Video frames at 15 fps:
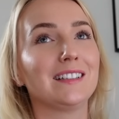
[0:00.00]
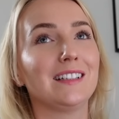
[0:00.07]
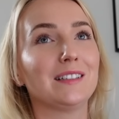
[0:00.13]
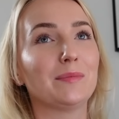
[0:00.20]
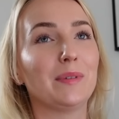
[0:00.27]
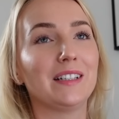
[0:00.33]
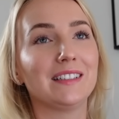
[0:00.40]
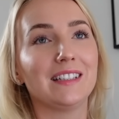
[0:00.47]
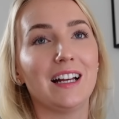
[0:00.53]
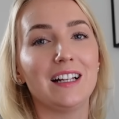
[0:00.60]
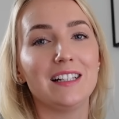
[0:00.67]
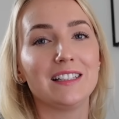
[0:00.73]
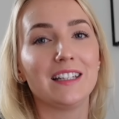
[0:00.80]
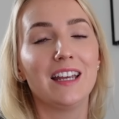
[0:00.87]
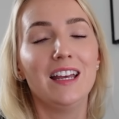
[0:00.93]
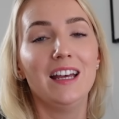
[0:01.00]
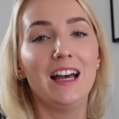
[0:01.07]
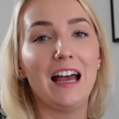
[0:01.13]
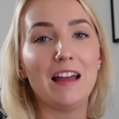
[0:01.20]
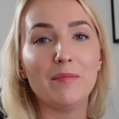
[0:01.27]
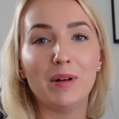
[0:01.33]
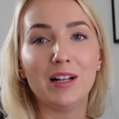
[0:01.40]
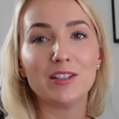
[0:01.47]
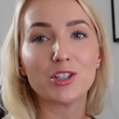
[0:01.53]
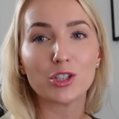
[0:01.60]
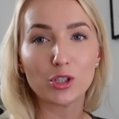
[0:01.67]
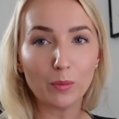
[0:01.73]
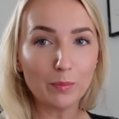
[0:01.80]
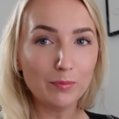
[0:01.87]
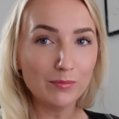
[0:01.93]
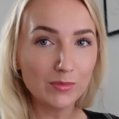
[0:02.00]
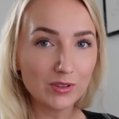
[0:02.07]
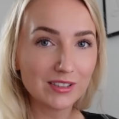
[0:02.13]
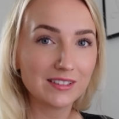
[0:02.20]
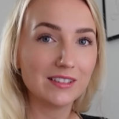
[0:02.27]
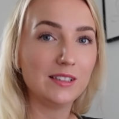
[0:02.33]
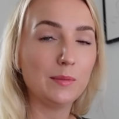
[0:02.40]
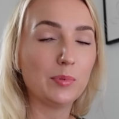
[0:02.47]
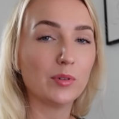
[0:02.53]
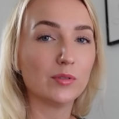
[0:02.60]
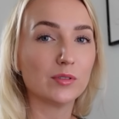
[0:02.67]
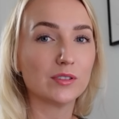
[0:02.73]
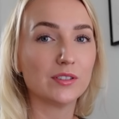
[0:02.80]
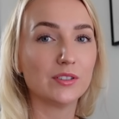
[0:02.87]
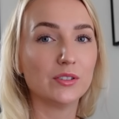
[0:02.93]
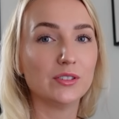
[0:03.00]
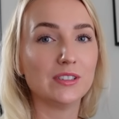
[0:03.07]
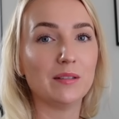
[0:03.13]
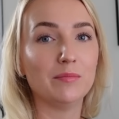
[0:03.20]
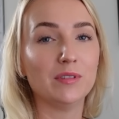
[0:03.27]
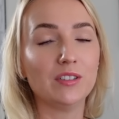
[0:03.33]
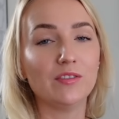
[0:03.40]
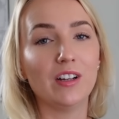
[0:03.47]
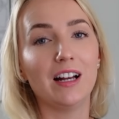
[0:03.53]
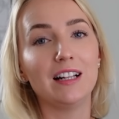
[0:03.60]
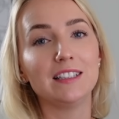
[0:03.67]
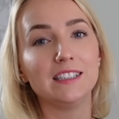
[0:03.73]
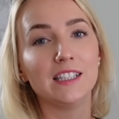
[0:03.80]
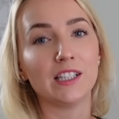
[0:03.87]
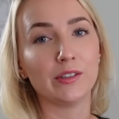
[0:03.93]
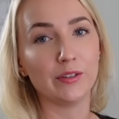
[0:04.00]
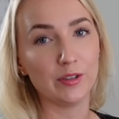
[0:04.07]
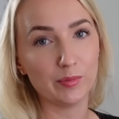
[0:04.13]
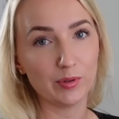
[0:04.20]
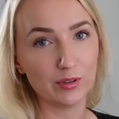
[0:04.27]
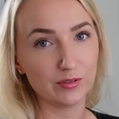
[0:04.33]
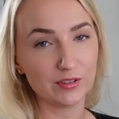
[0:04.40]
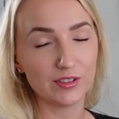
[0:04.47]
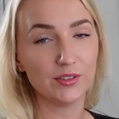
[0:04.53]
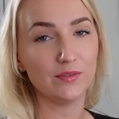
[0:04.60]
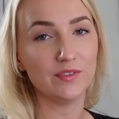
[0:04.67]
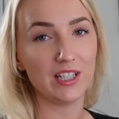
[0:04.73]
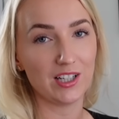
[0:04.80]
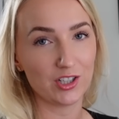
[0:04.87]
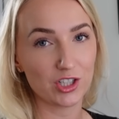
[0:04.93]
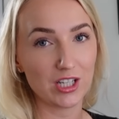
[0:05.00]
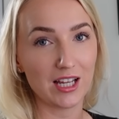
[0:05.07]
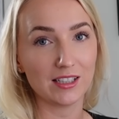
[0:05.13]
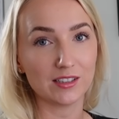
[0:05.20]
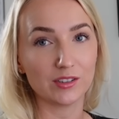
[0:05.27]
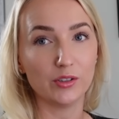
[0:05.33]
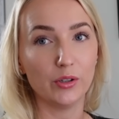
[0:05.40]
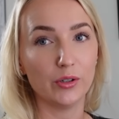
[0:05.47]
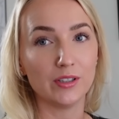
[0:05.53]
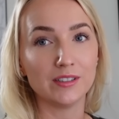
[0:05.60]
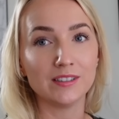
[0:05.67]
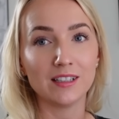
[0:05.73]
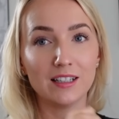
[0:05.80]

dass man es halt einmal stoppen musste, die Produktion, damit wir halt in der neuen Produktion wieder starten können.